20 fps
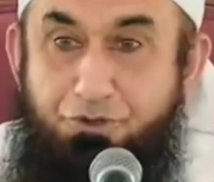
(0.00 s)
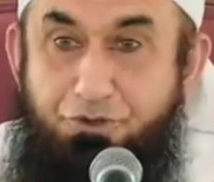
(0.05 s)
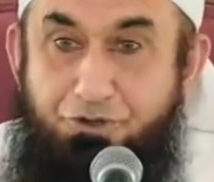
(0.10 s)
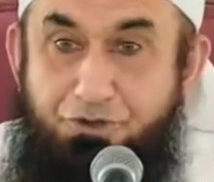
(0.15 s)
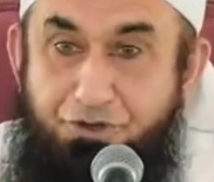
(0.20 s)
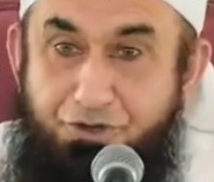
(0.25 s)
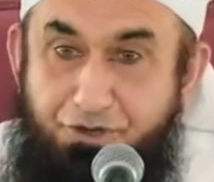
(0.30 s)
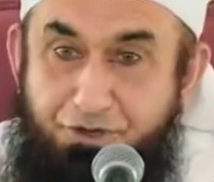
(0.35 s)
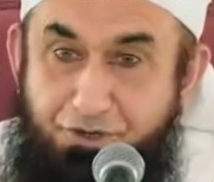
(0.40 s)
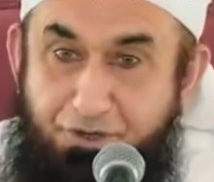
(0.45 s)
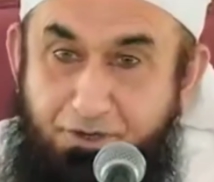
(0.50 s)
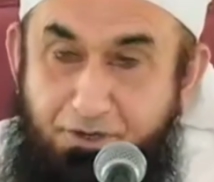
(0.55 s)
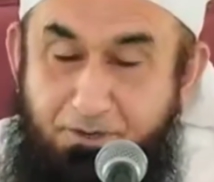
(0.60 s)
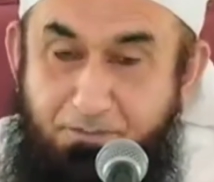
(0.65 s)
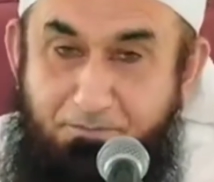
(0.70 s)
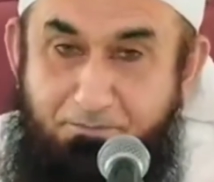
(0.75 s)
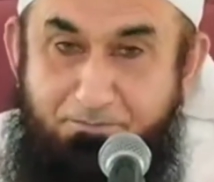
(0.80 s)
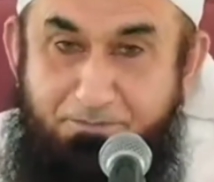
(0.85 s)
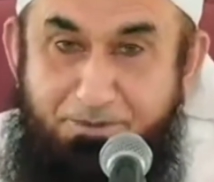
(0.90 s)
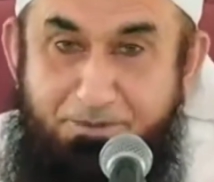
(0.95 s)
ये
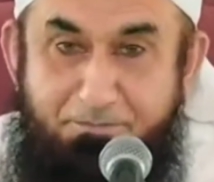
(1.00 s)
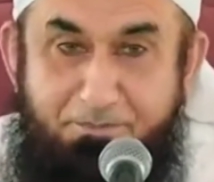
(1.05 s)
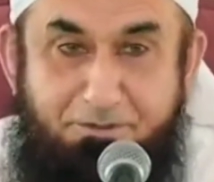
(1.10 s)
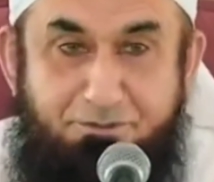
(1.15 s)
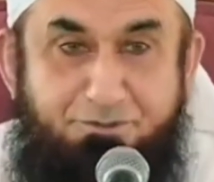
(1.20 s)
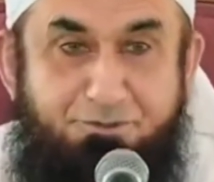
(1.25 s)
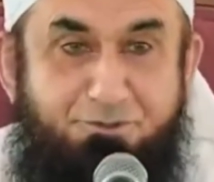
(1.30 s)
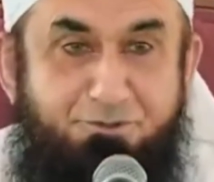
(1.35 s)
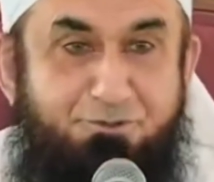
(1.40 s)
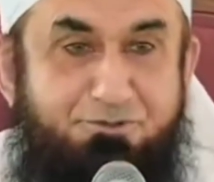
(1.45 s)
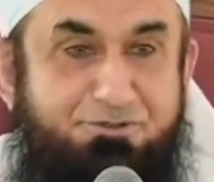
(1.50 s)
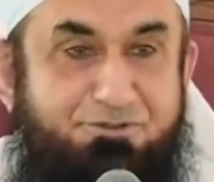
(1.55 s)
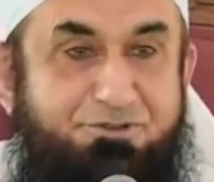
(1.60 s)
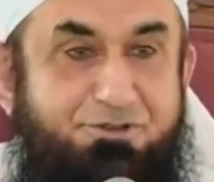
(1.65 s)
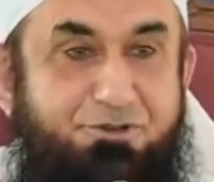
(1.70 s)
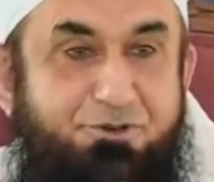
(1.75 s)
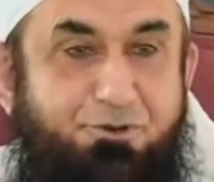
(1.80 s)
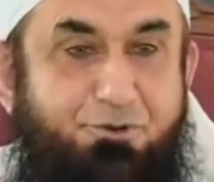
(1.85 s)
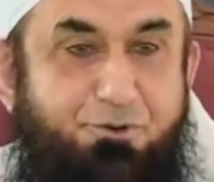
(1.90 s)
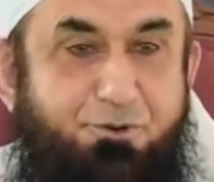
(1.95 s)
इलम भी बच्चों
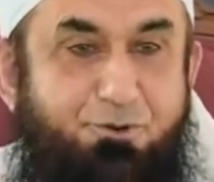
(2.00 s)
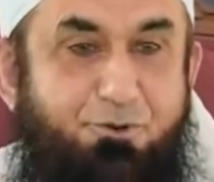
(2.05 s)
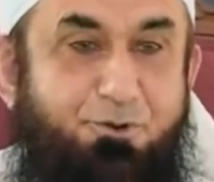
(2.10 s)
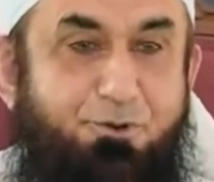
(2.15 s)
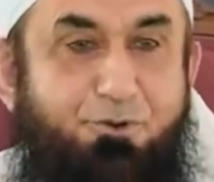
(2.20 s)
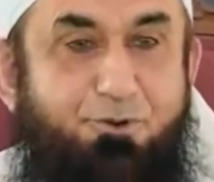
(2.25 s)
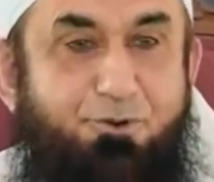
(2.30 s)
सीखो